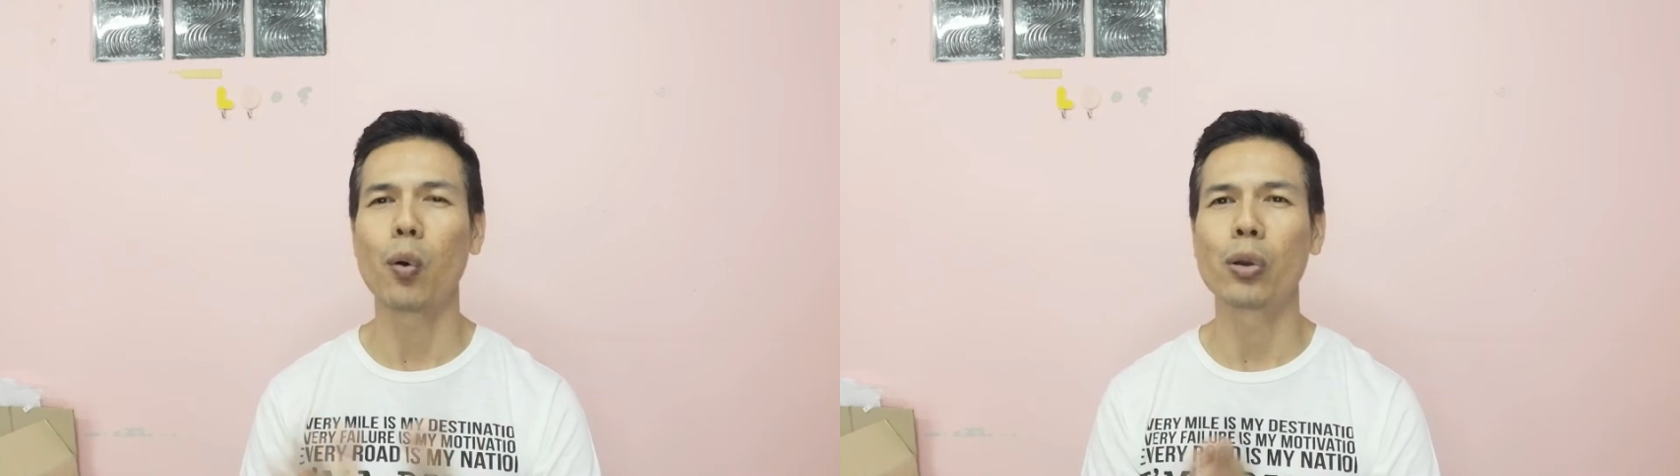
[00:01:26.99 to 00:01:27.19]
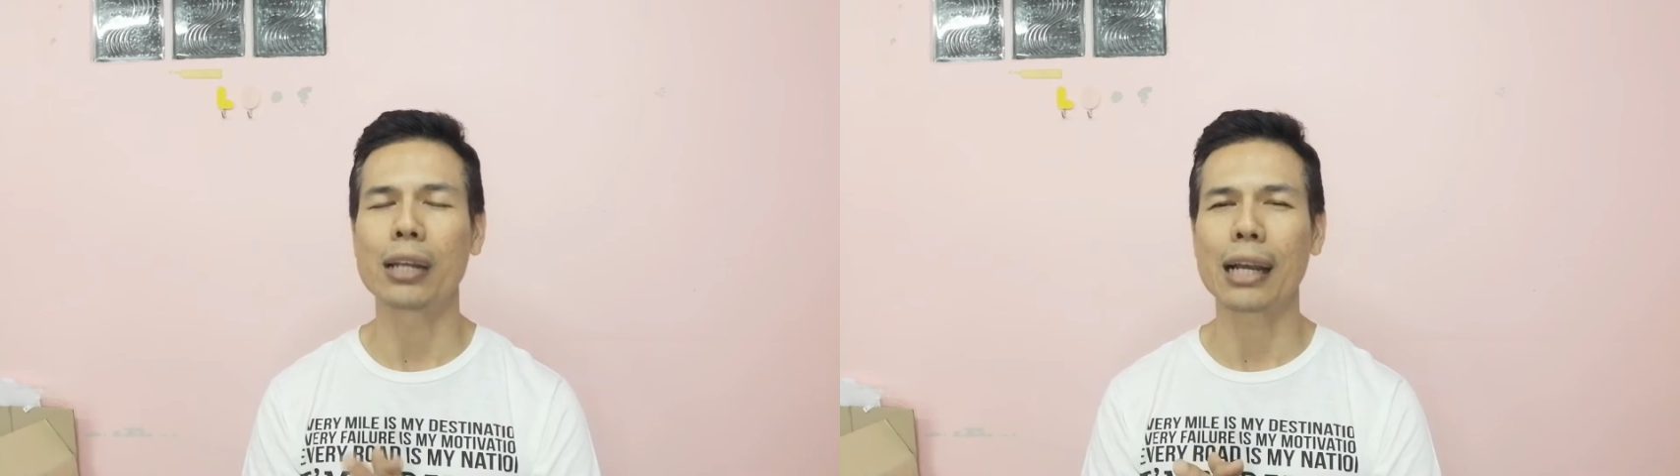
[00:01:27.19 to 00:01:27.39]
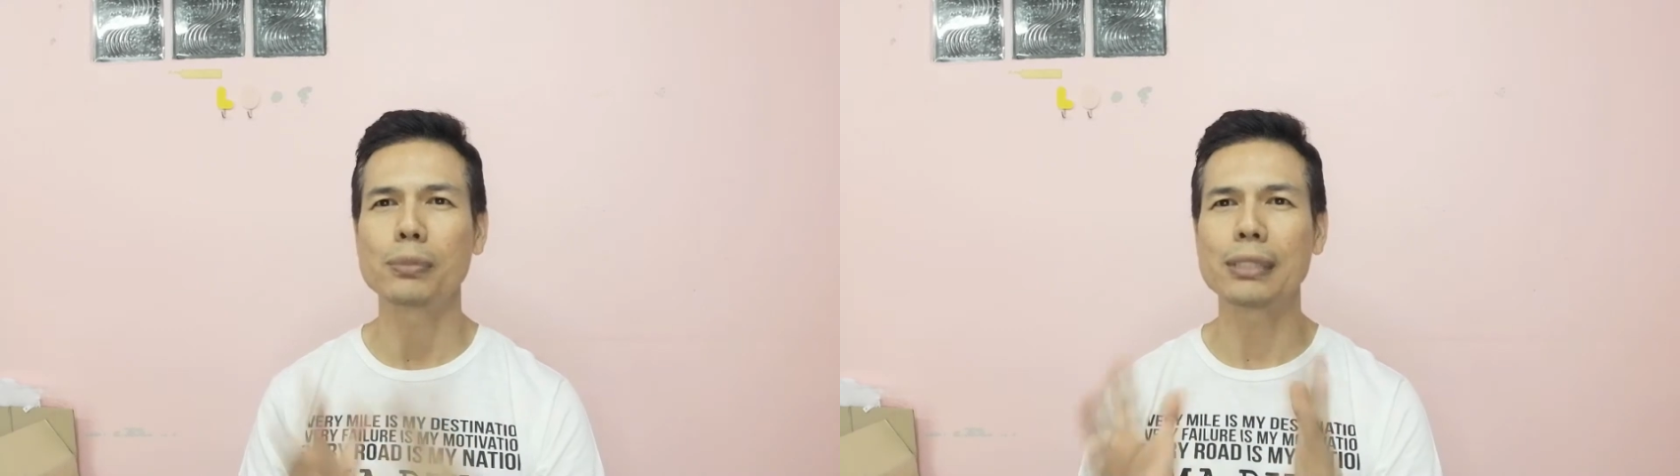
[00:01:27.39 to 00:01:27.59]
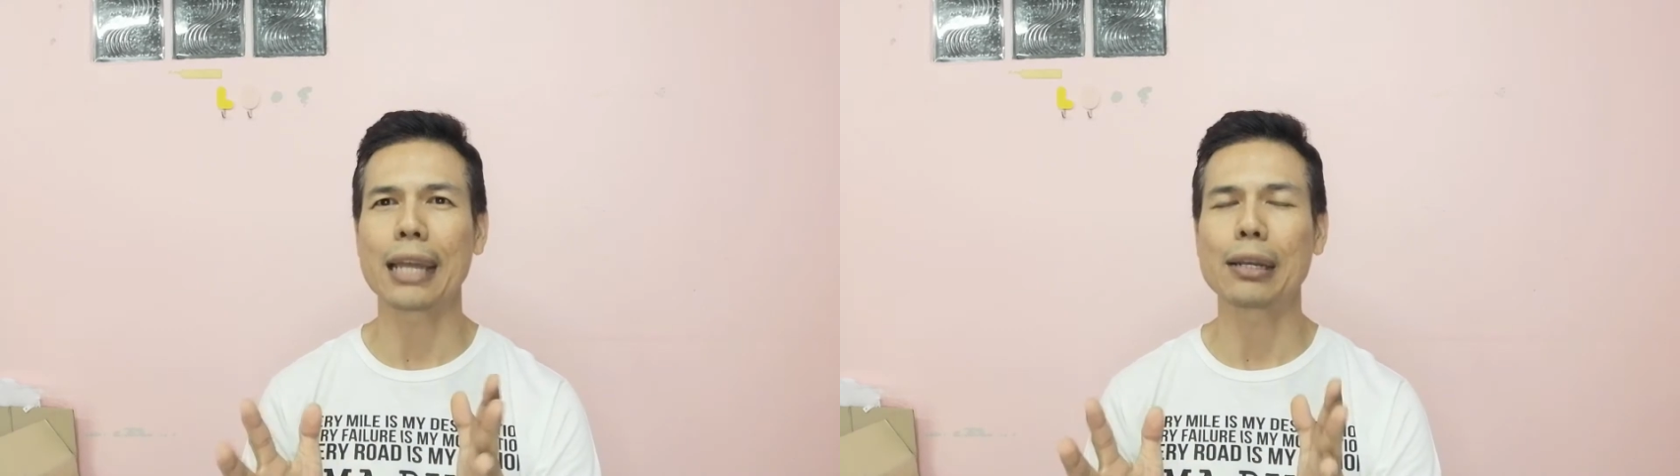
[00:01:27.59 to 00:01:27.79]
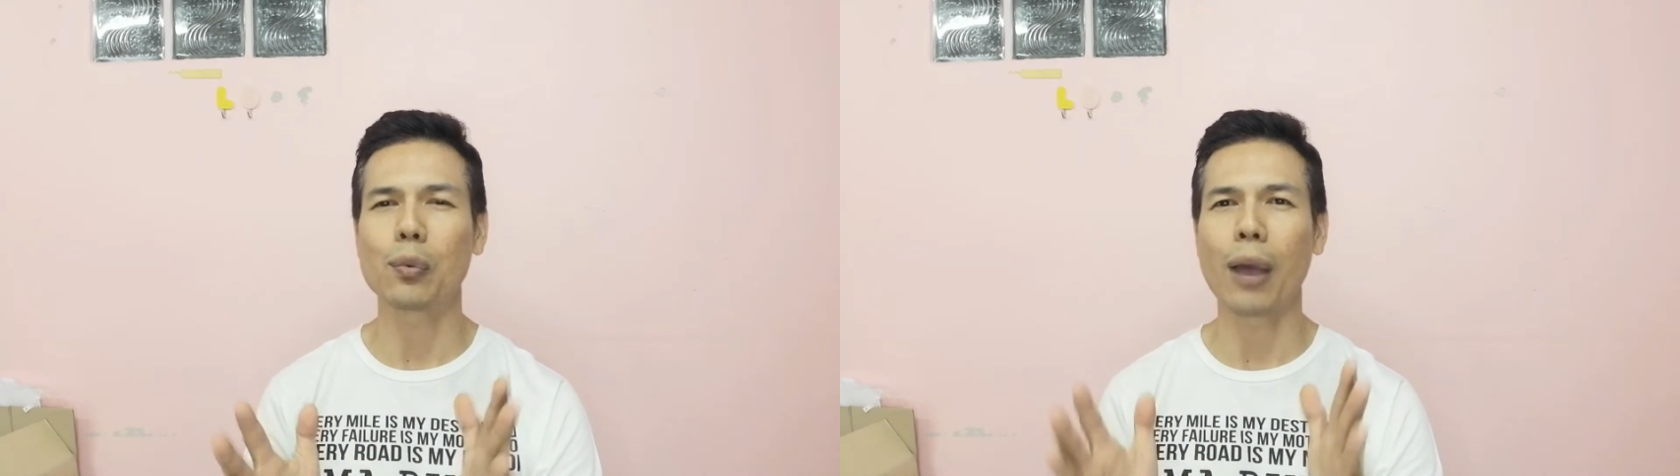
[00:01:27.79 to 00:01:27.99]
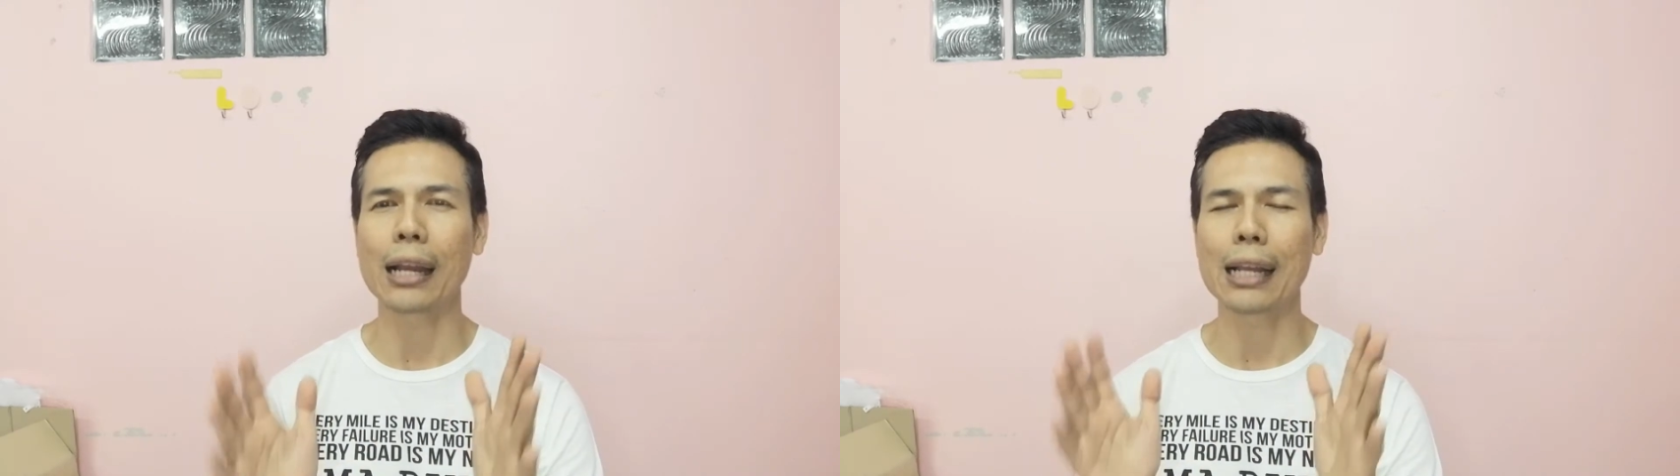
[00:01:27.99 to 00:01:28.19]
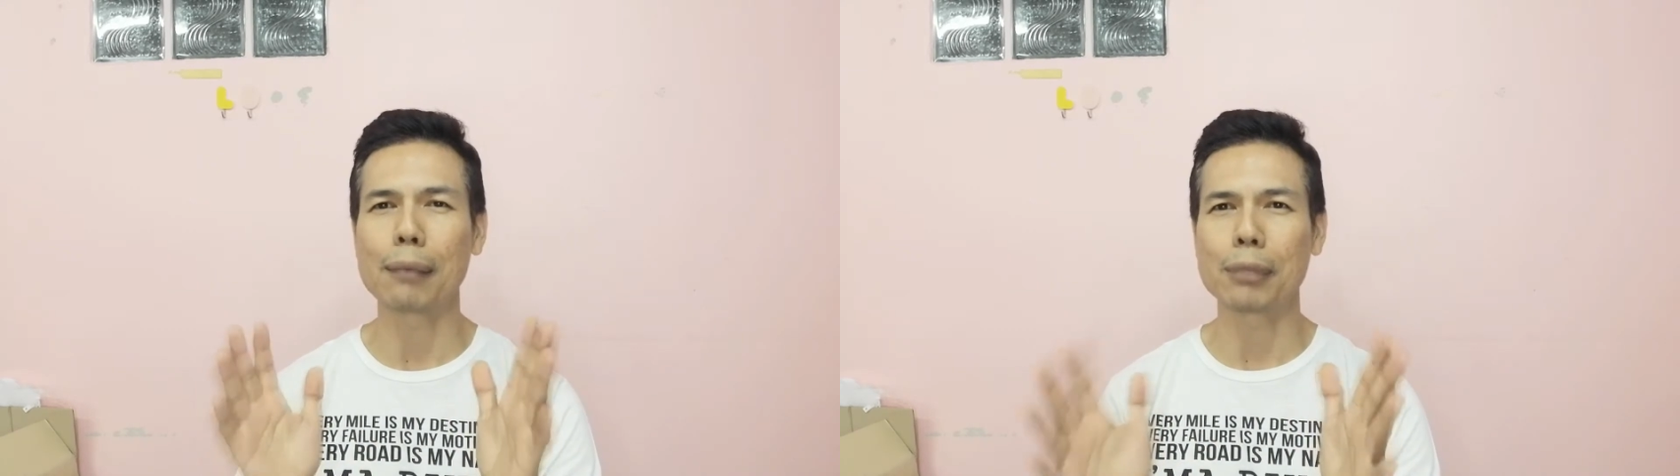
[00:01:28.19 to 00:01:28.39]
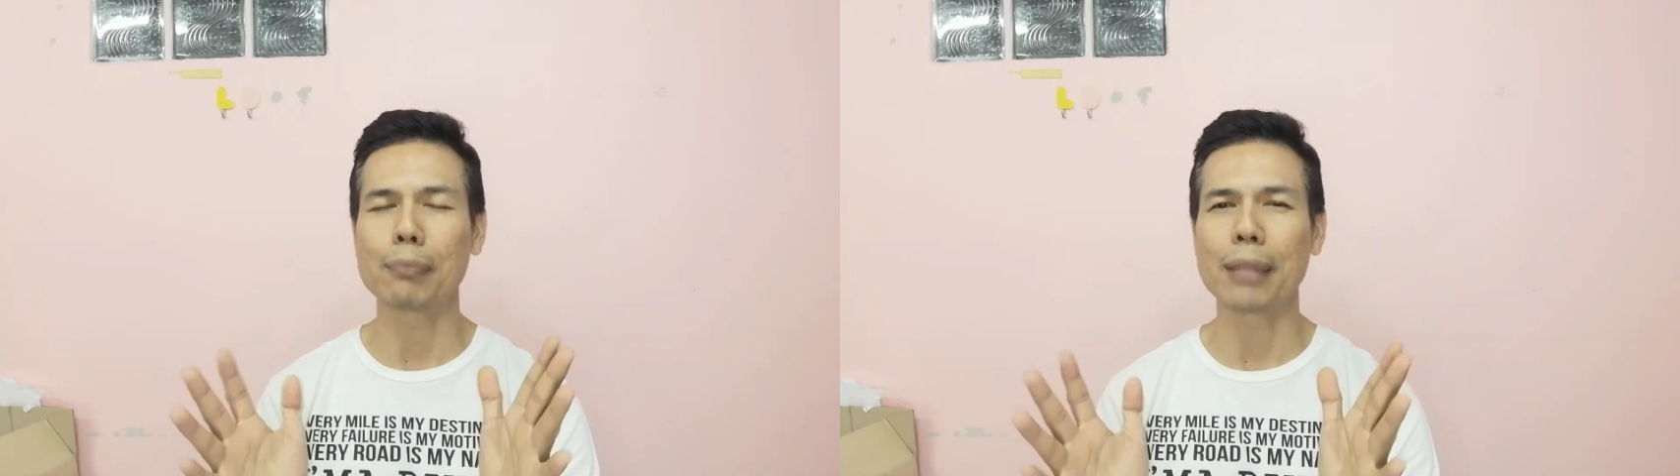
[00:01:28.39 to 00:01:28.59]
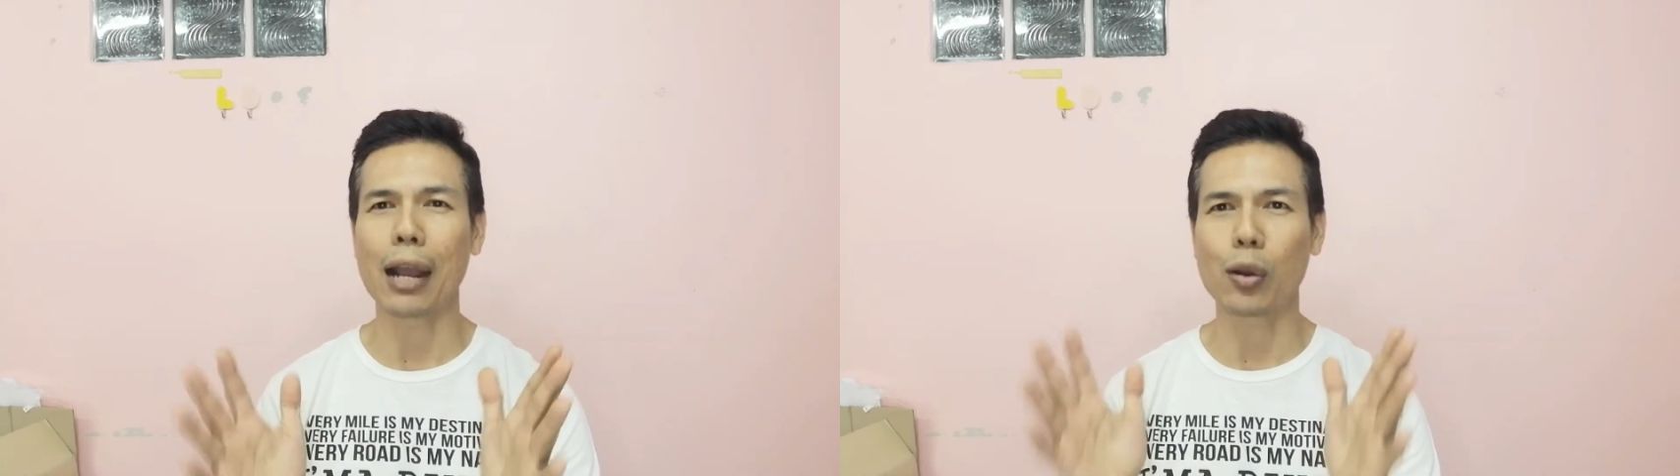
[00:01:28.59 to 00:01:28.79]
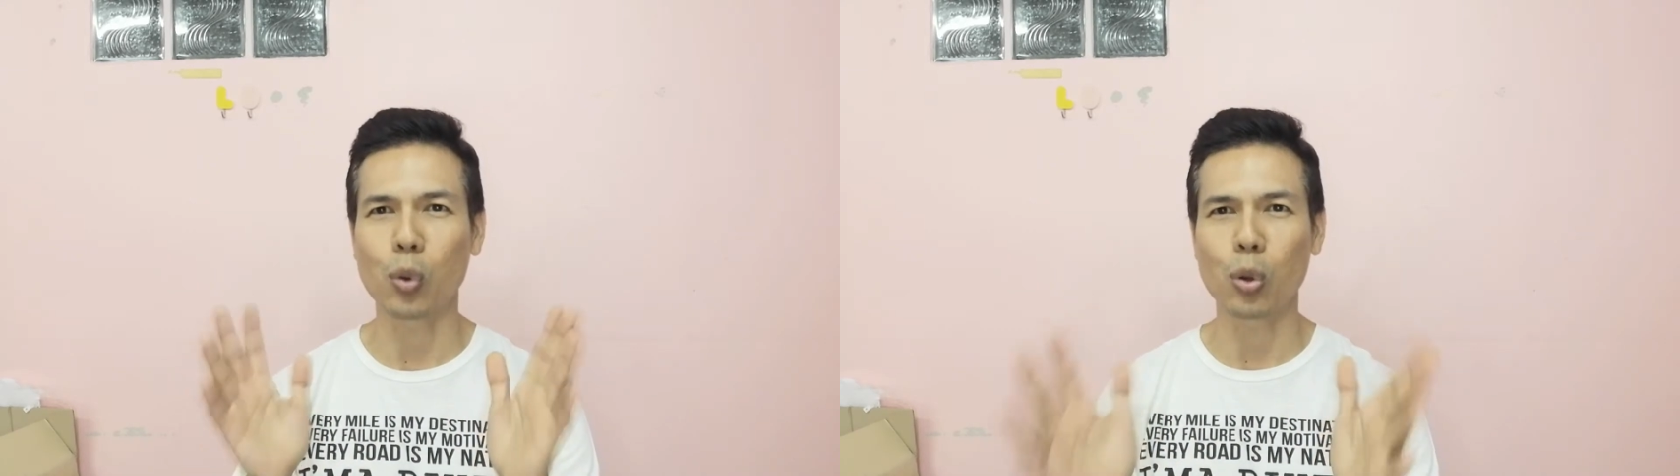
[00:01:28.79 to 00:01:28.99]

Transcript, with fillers: ผลนะครับเจ็ดวันครับน้ำหนัก